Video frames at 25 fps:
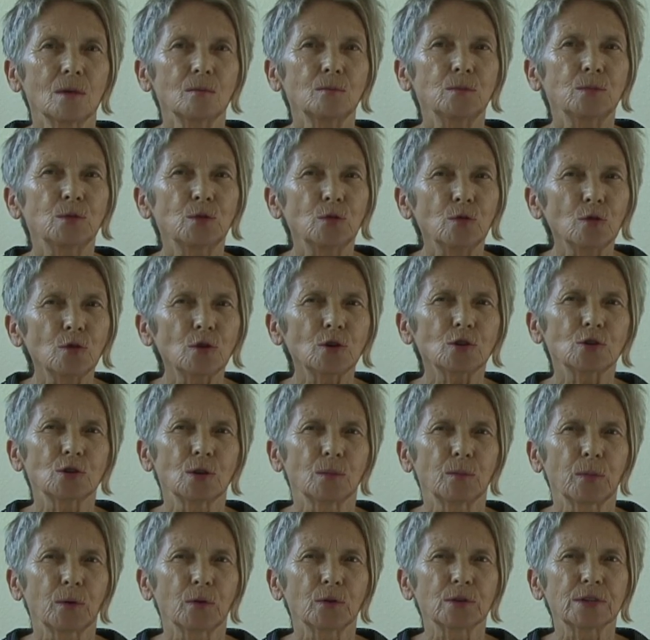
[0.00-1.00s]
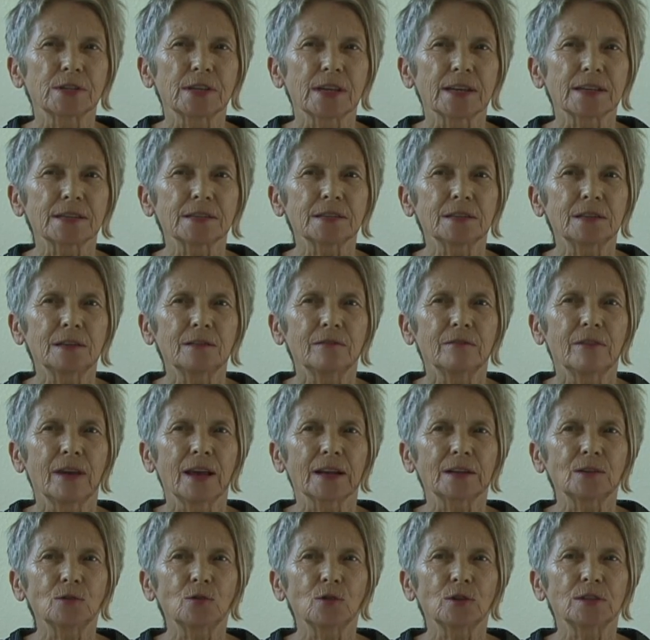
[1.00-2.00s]
Psychische Prozesse
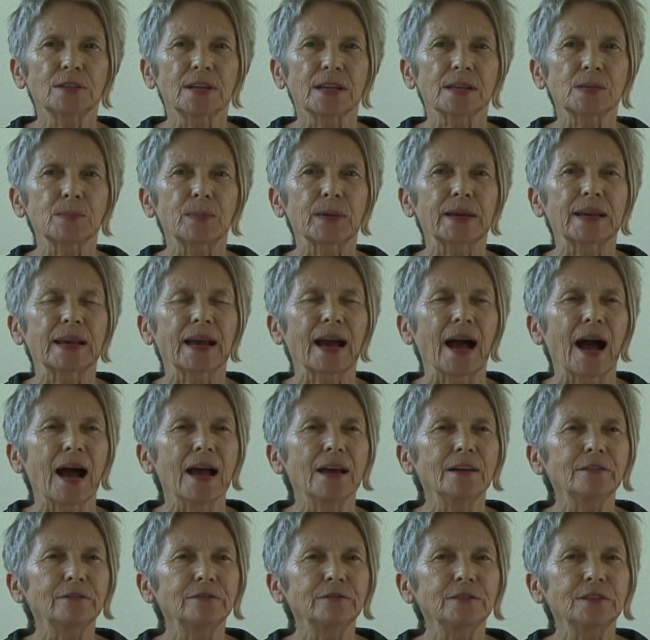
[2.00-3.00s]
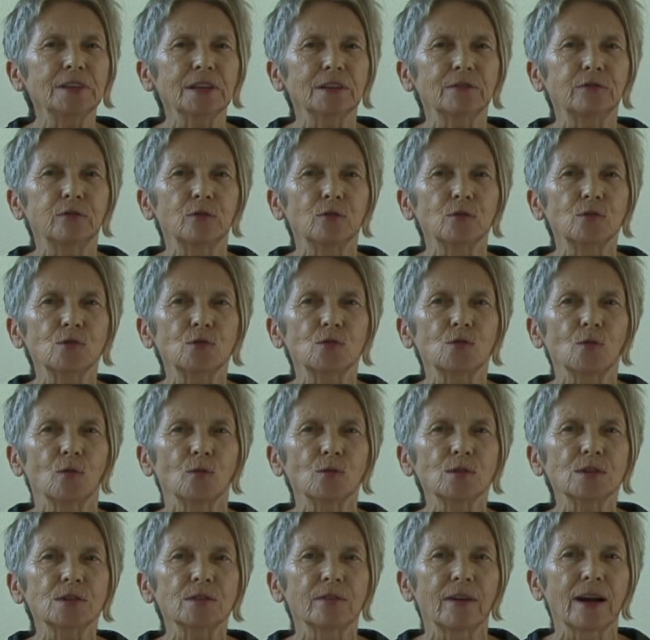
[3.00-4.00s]
werden durch das Begreifen der
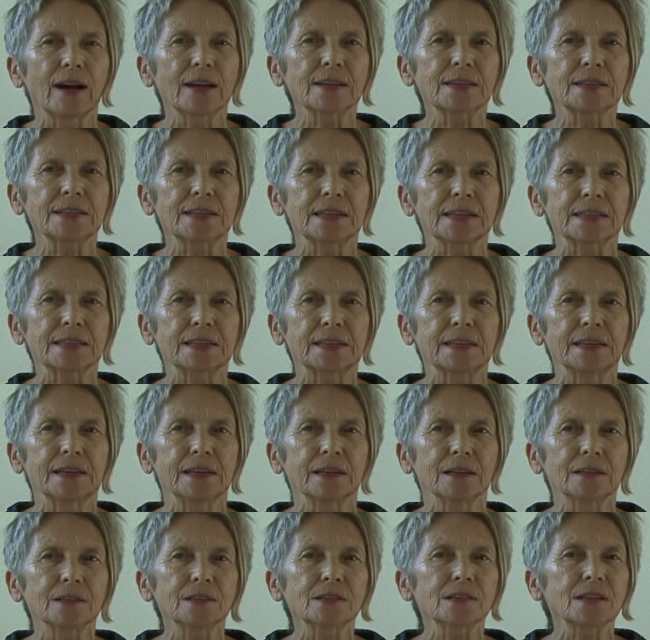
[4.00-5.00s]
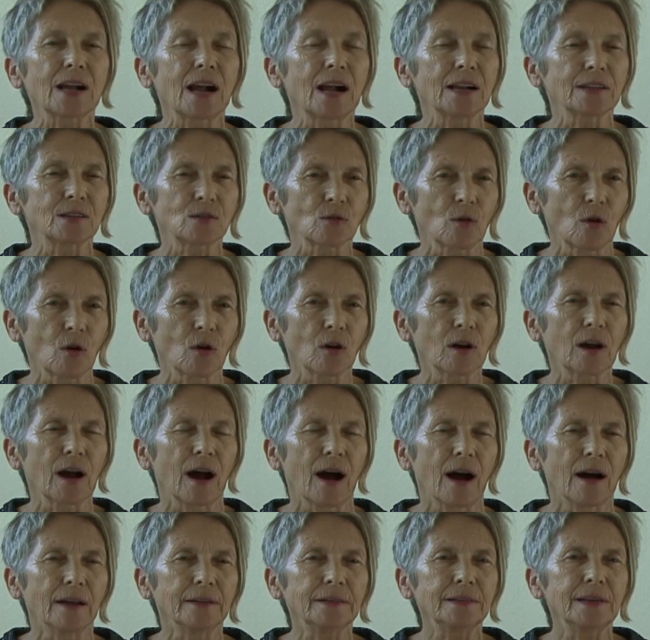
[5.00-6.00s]
Funktionsweise des Gehirns als
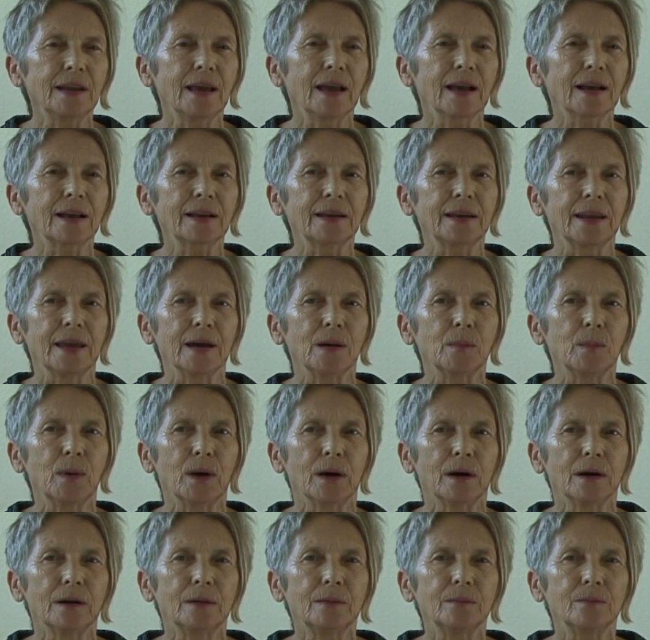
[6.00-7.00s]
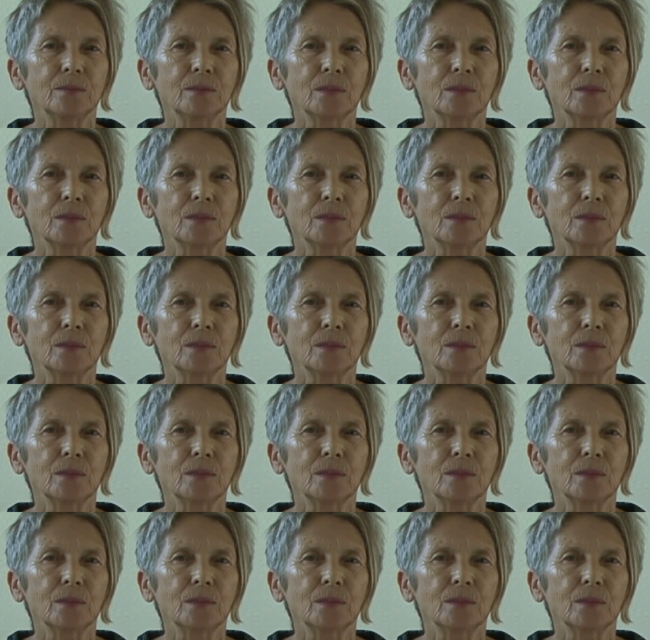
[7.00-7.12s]
Organ erklärbar.